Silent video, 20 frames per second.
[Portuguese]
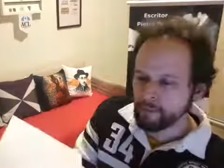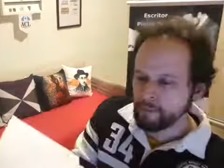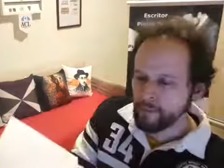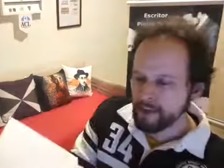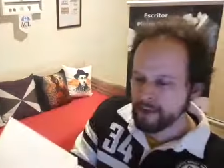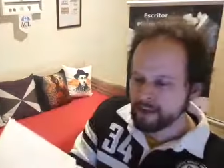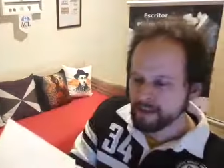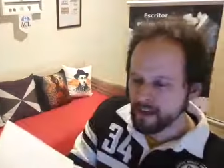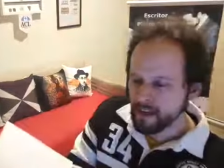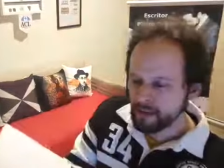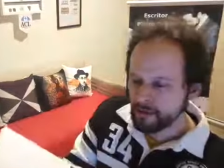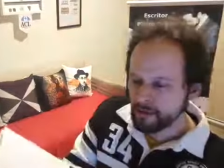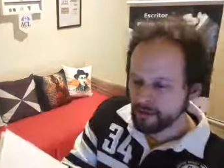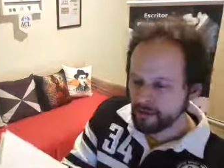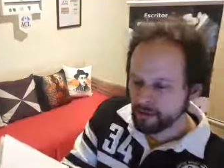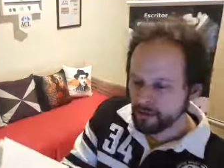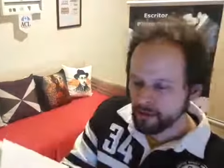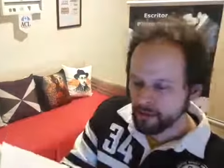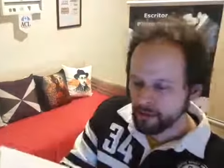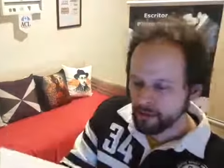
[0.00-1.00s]

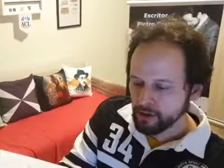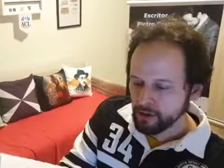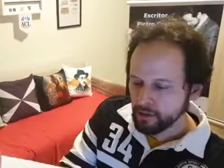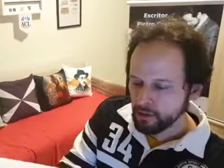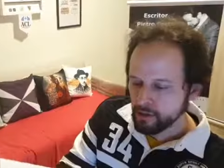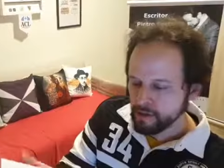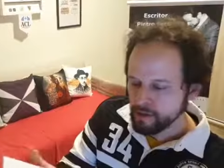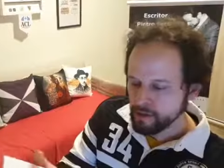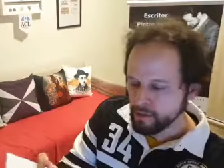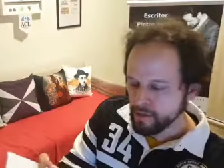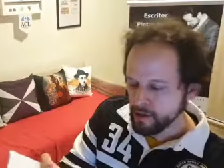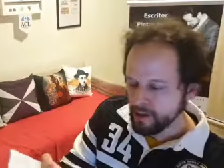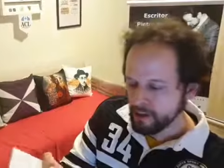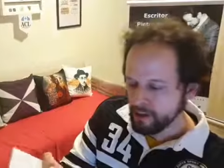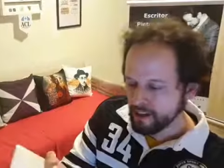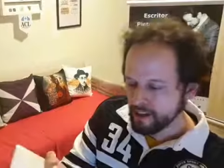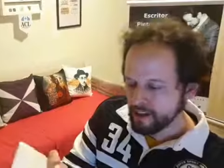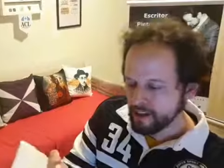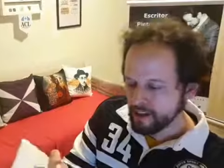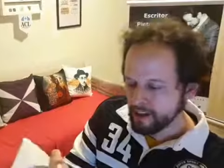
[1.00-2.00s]
pensado com esmero
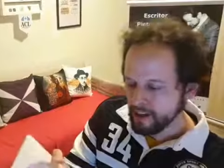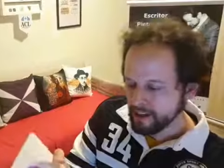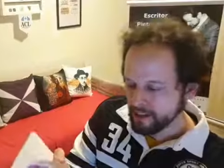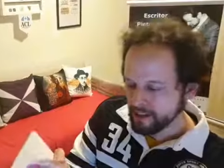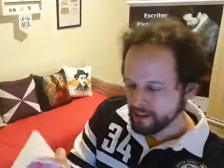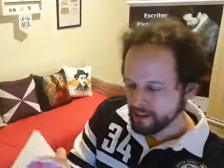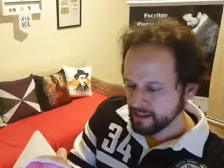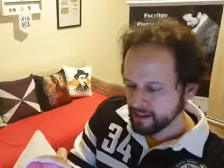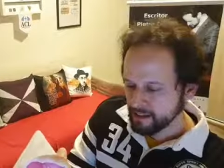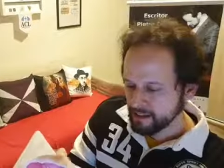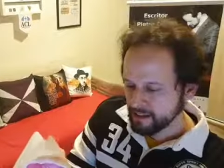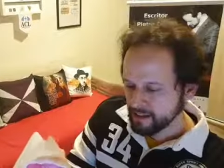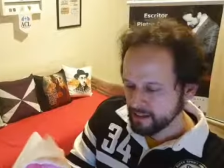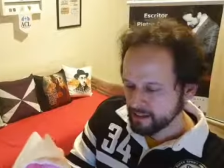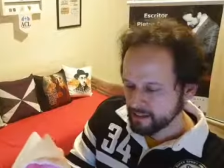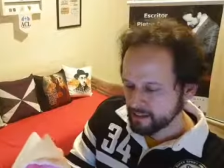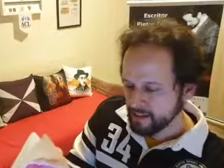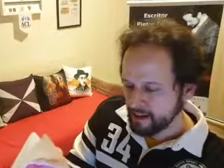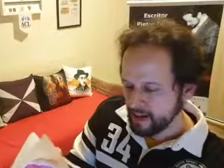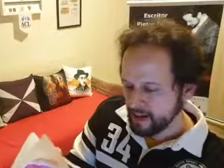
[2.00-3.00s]
em cada
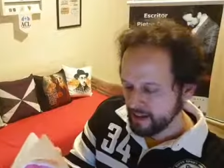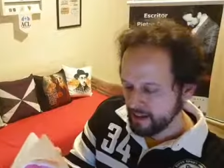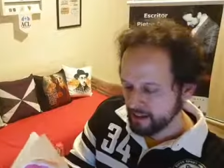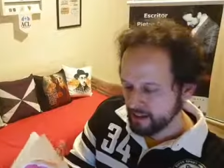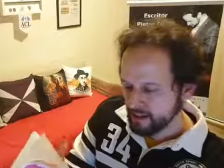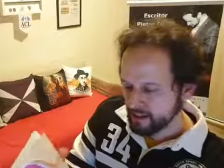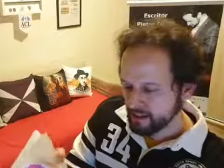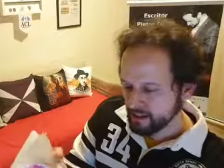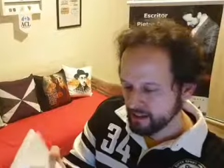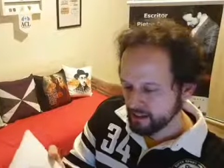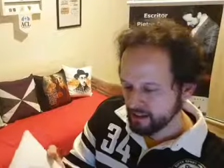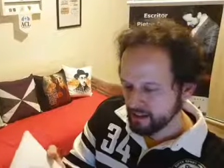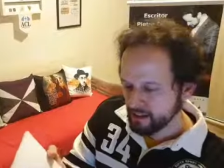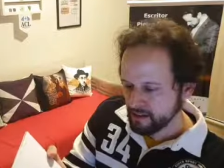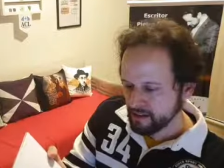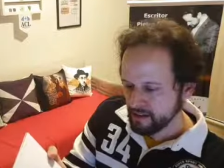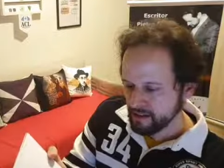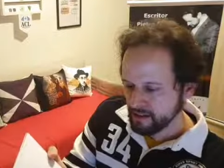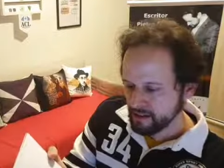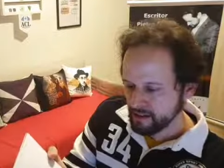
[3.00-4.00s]
detalhe,
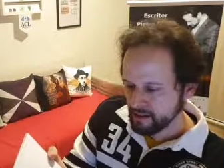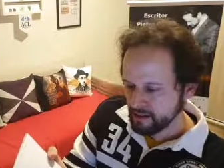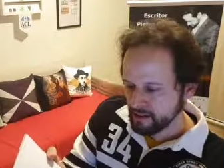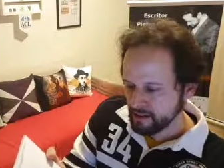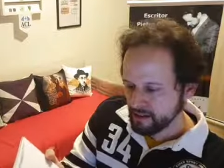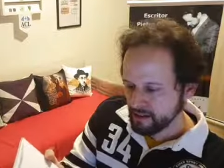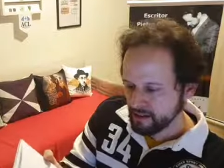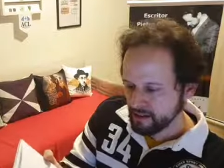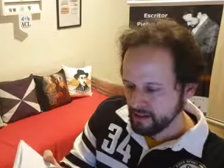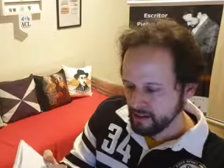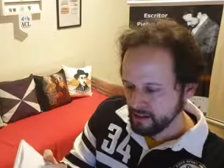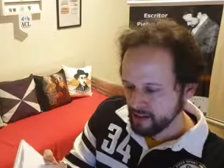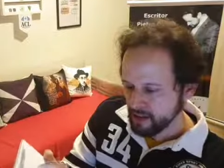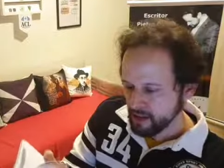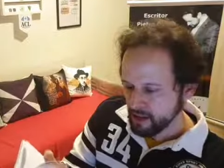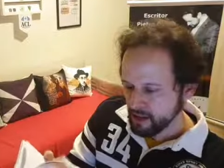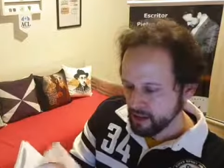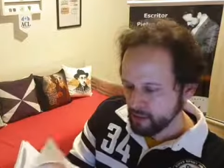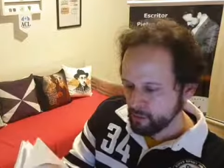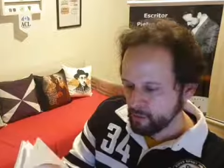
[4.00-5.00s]
né?
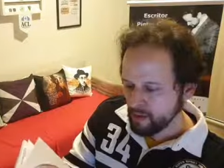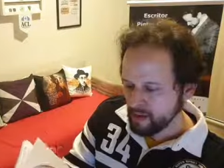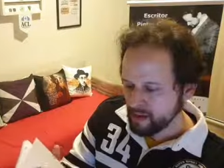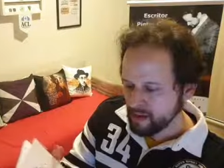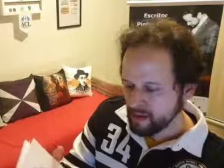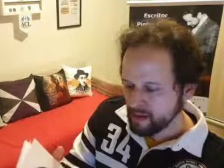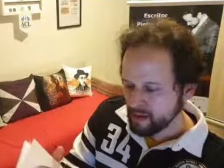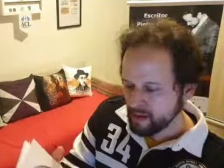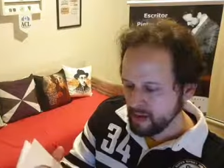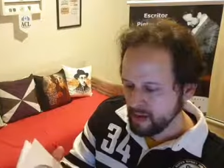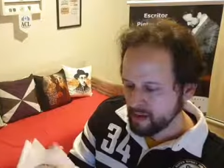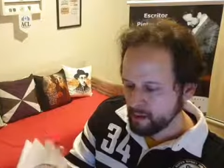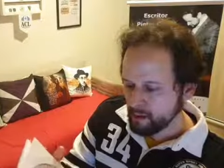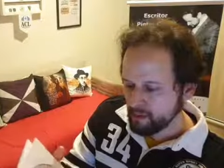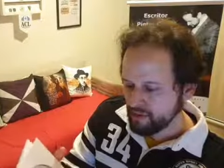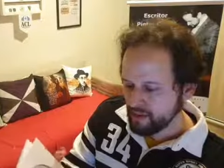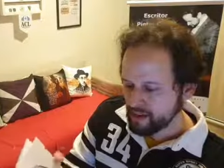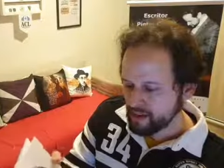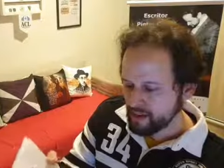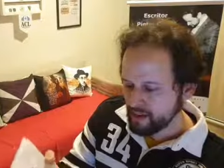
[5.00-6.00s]
uma estreia
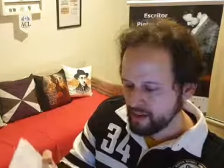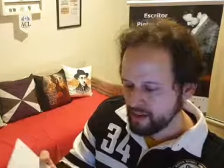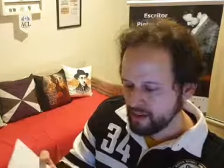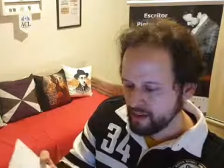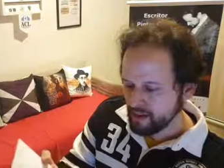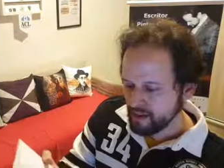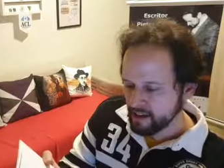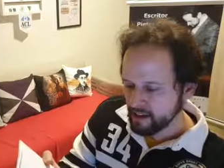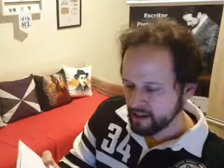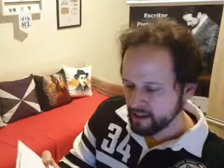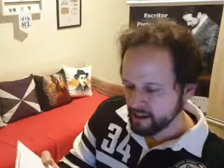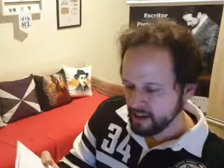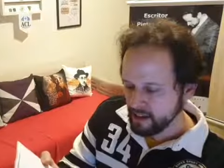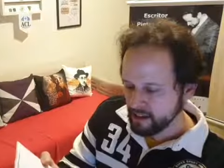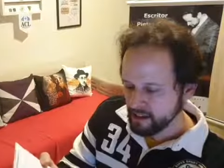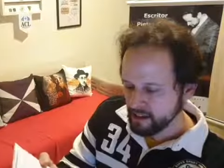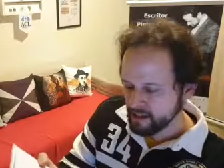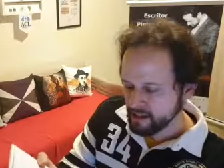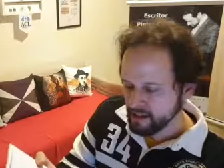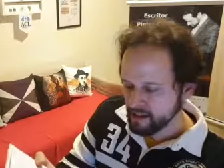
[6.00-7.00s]
alviçareira da,
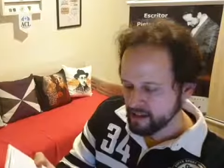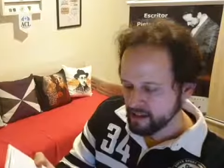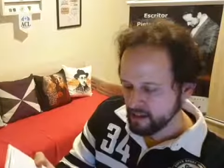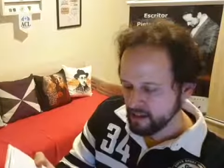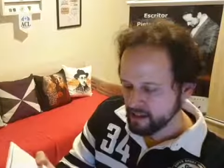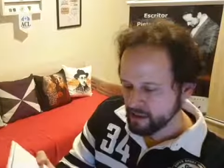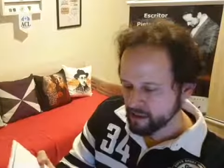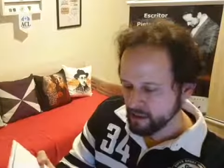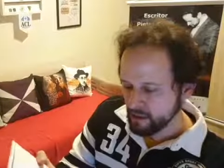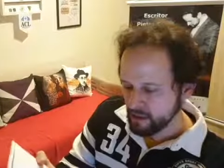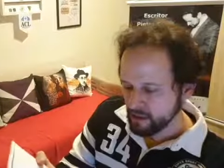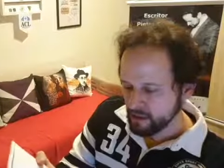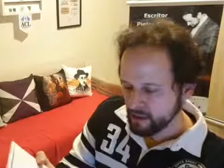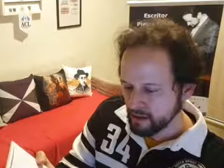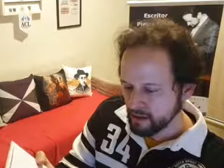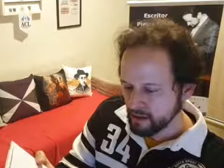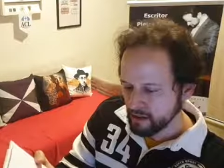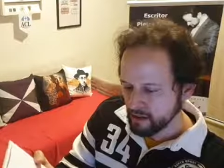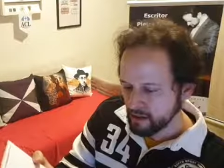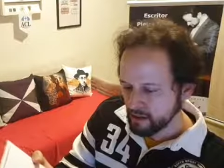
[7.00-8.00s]
da Cecília
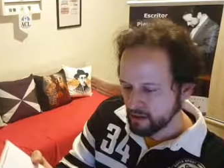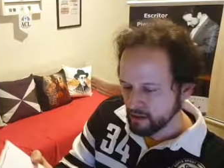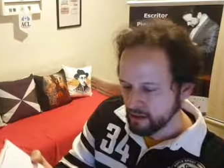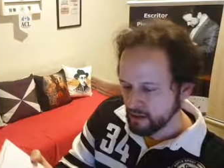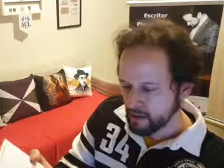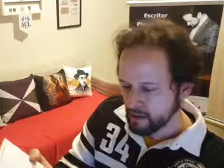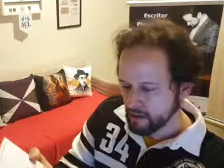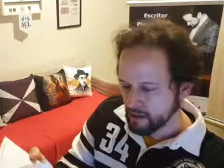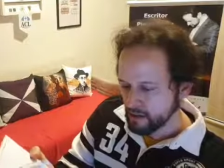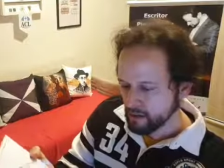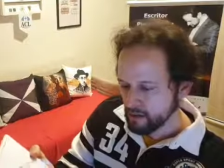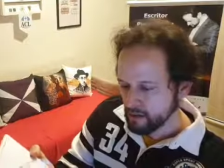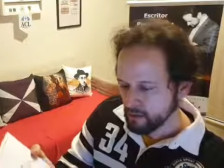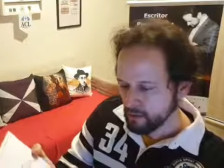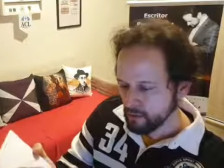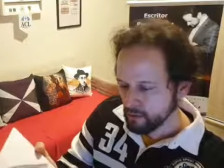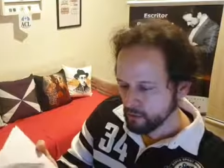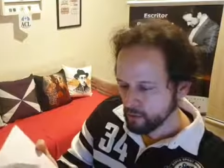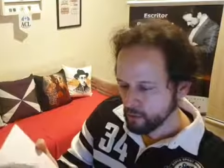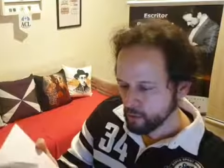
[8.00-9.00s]
Soter
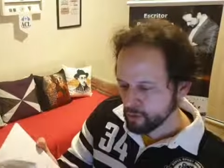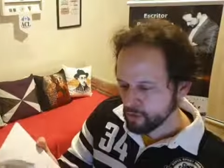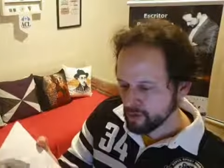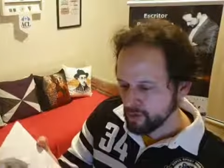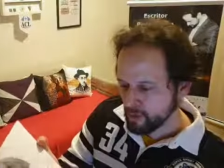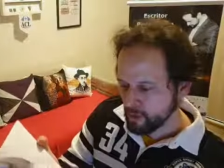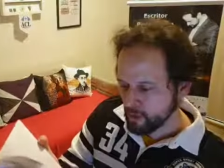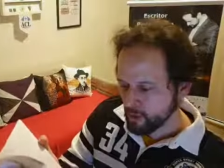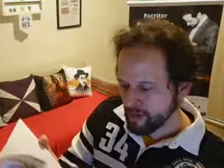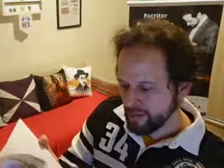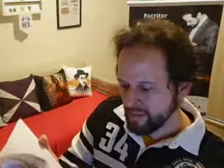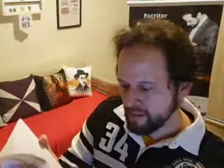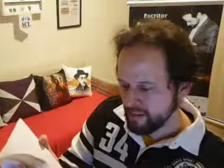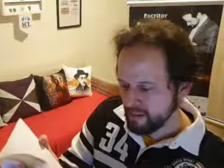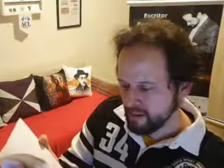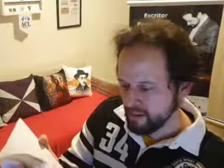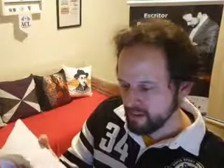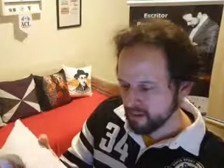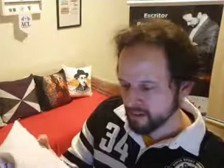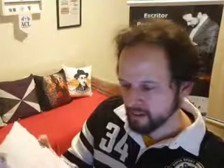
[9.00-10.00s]
no mundo da
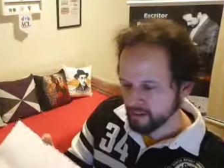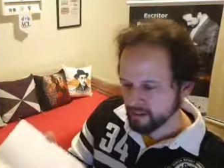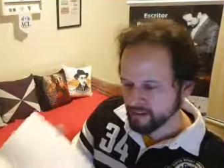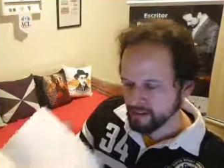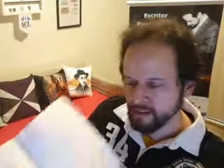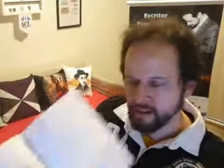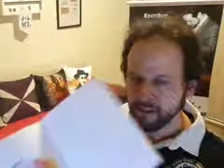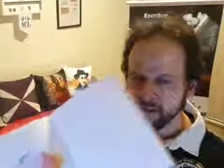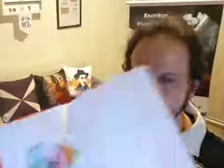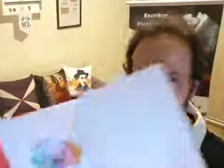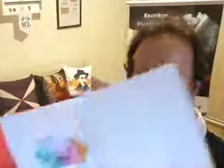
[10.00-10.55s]
poesia. Né?